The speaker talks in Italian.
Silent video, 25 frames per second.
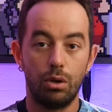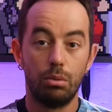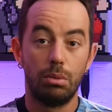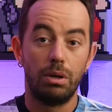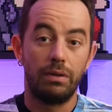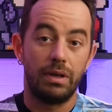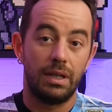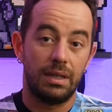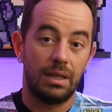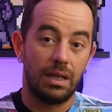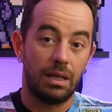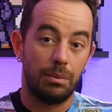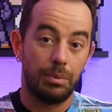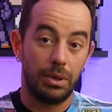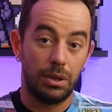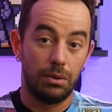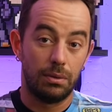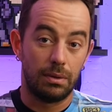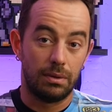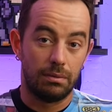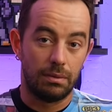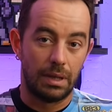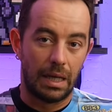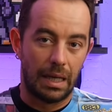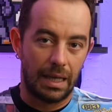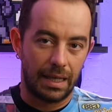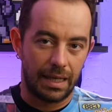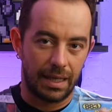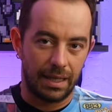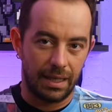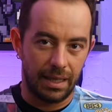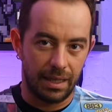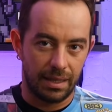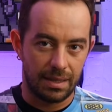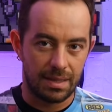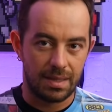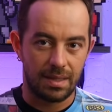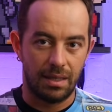Come avrete capito dalla
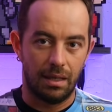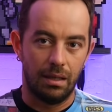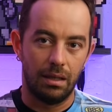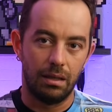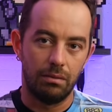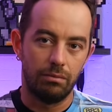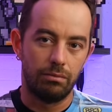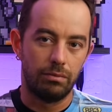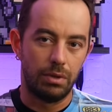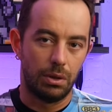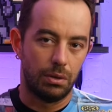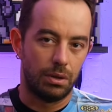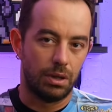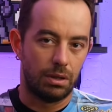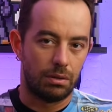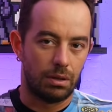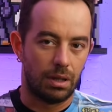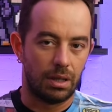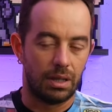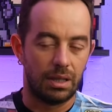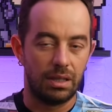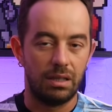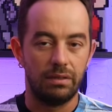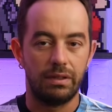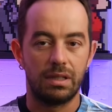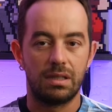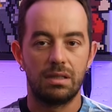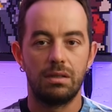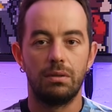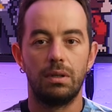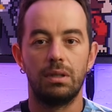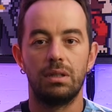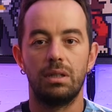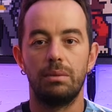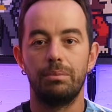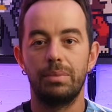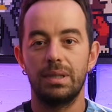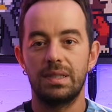cadenza, e ve l'ho detto anche diverse
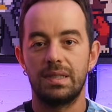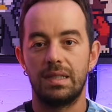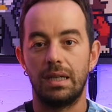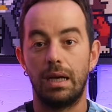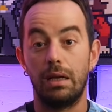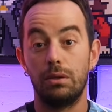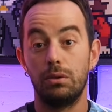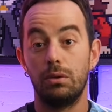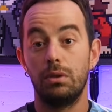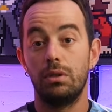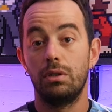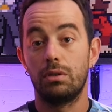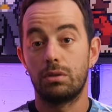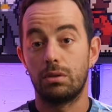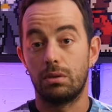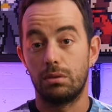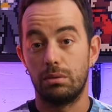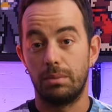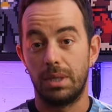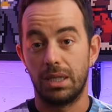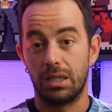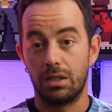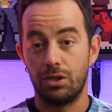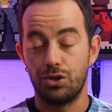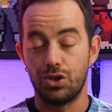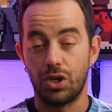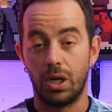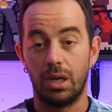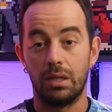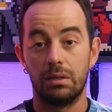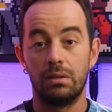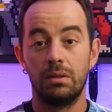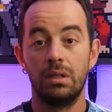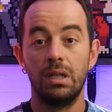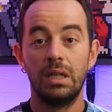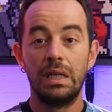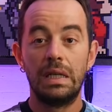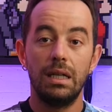volte in passato, io sono
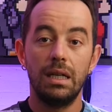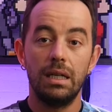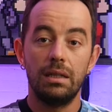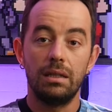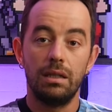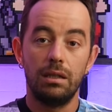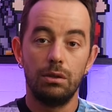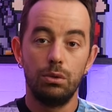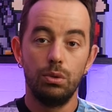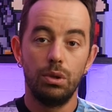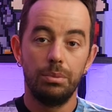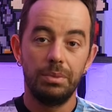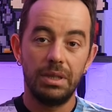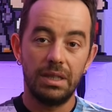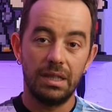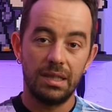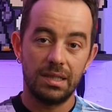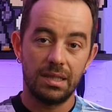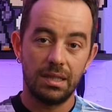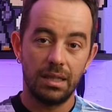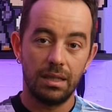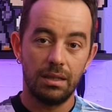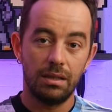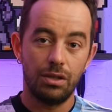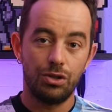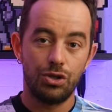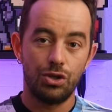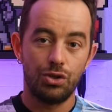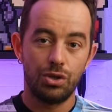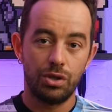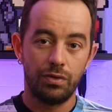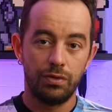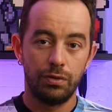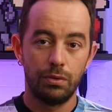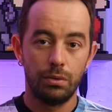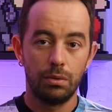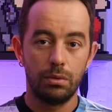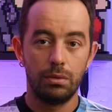marchigiano e nel 2016
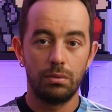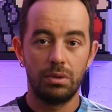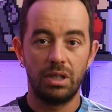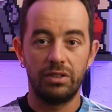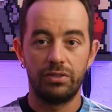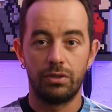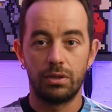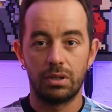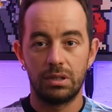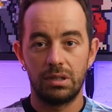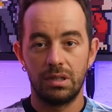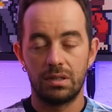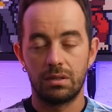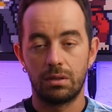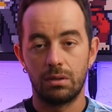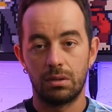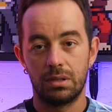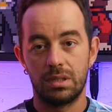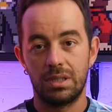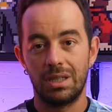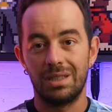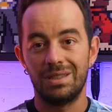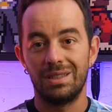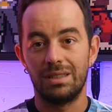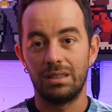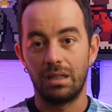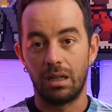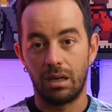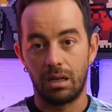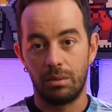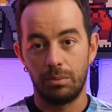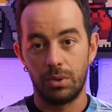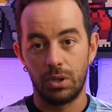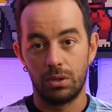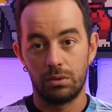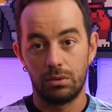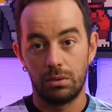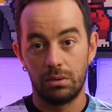ci fu una forte scossa di
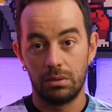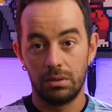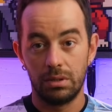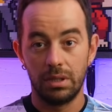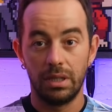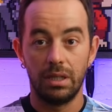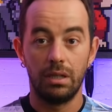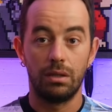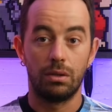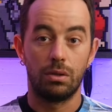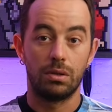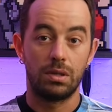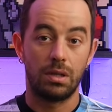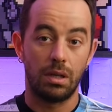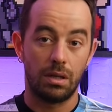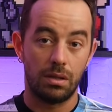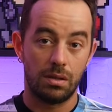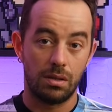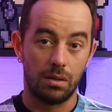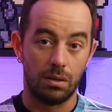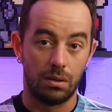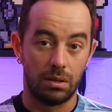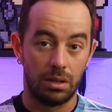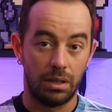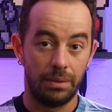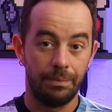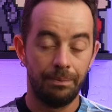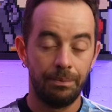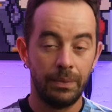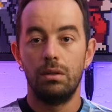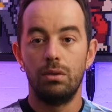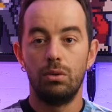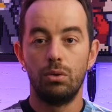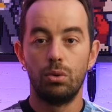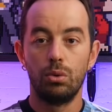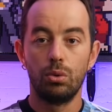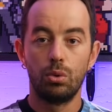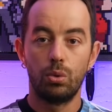terremoto nelle nostre zone.
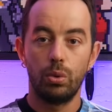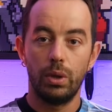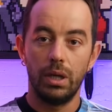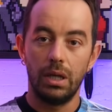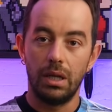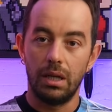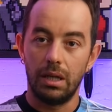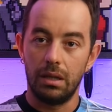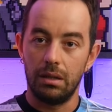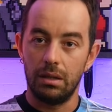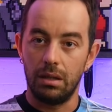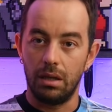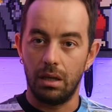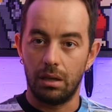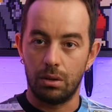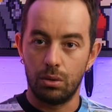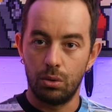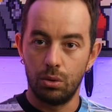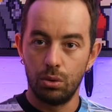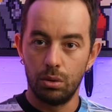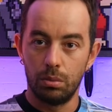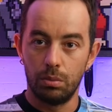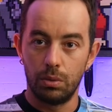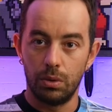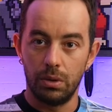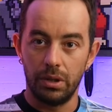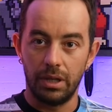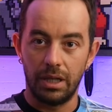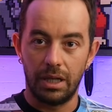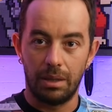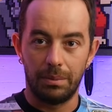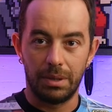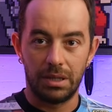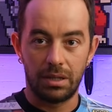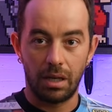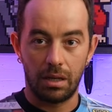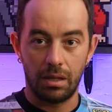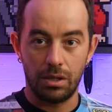Non quella di accumuli
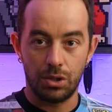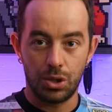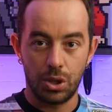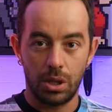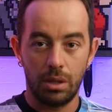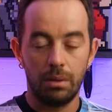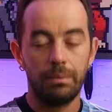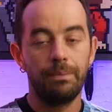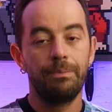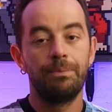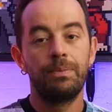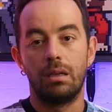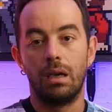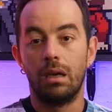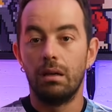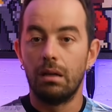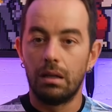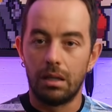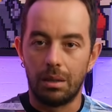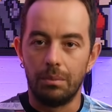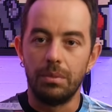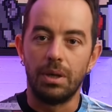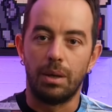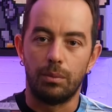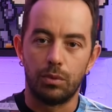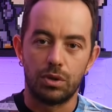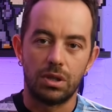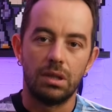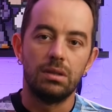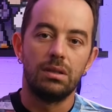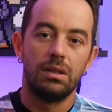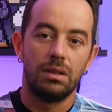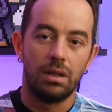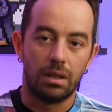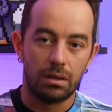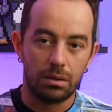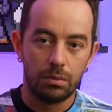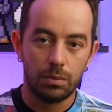a matrice, che l'abbiamo
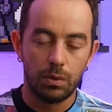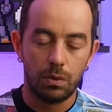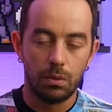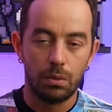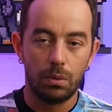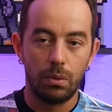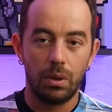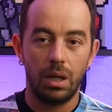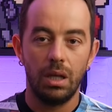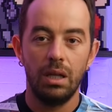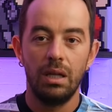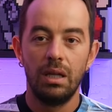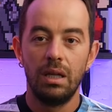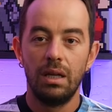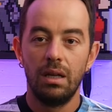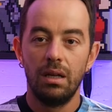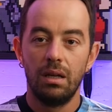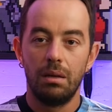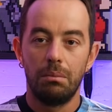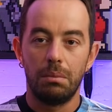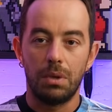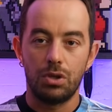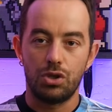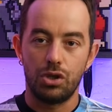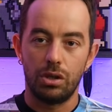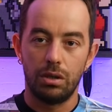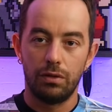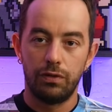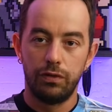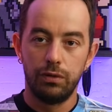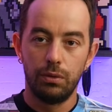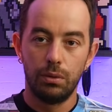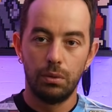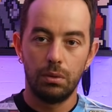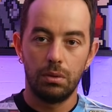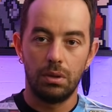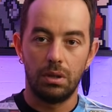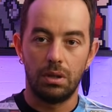sentita comunque, ma ce ne
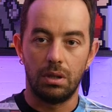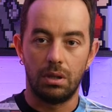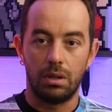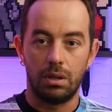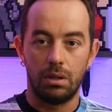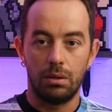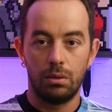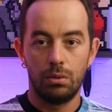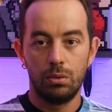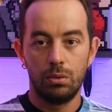fu eh,